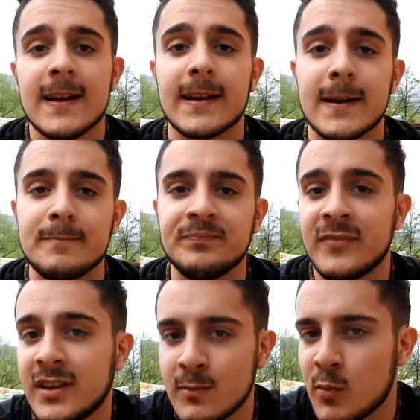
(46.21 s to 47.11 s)
Ehm,
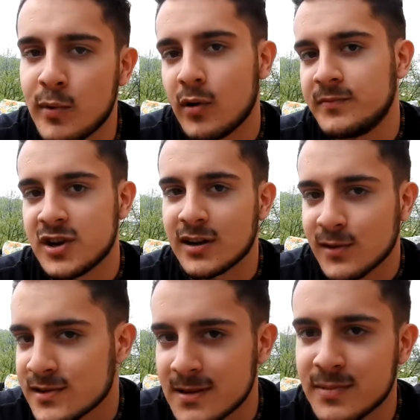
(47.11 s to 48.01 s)
vedremo un po',
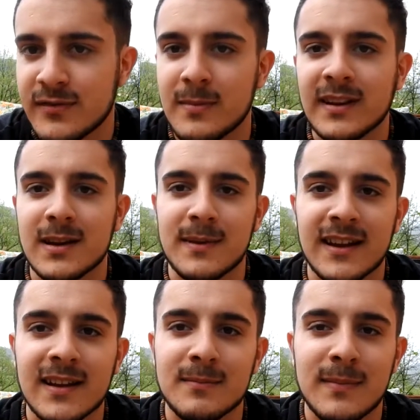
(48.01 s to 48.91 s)
cercherò sempre ovviamente di
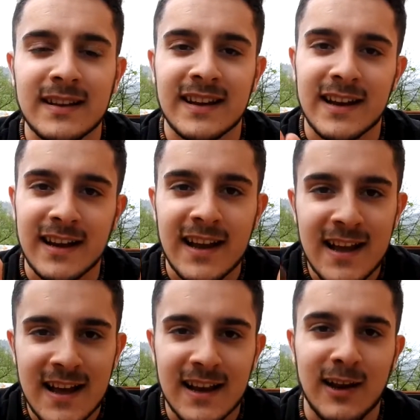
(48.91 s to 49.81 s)
mantenere
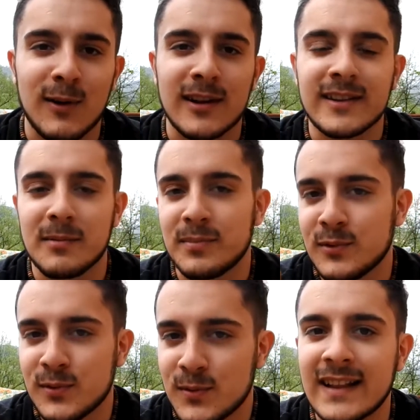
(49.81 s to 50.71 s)
la qualità
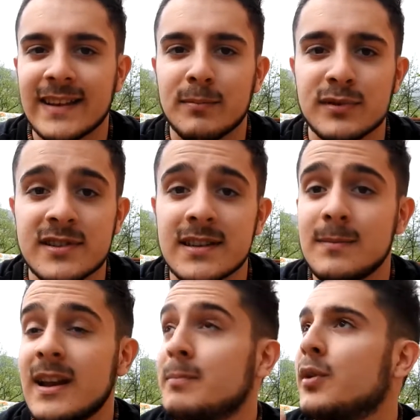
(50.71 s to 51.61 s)
più alta
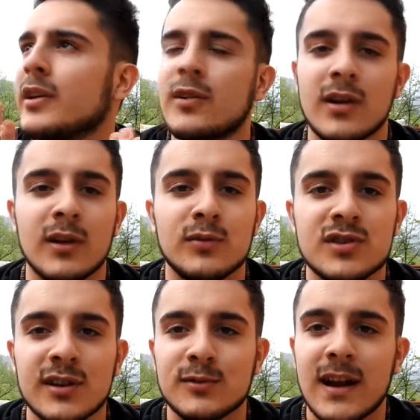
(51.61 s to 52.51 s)
possibile, poi con la
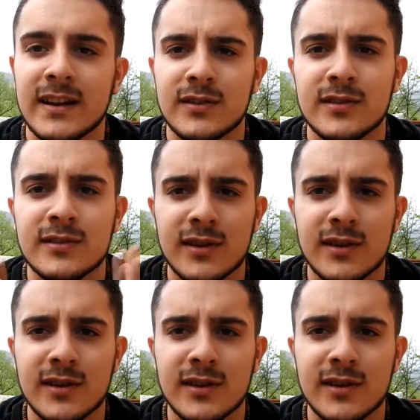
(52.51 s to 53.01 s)
luce naturale in,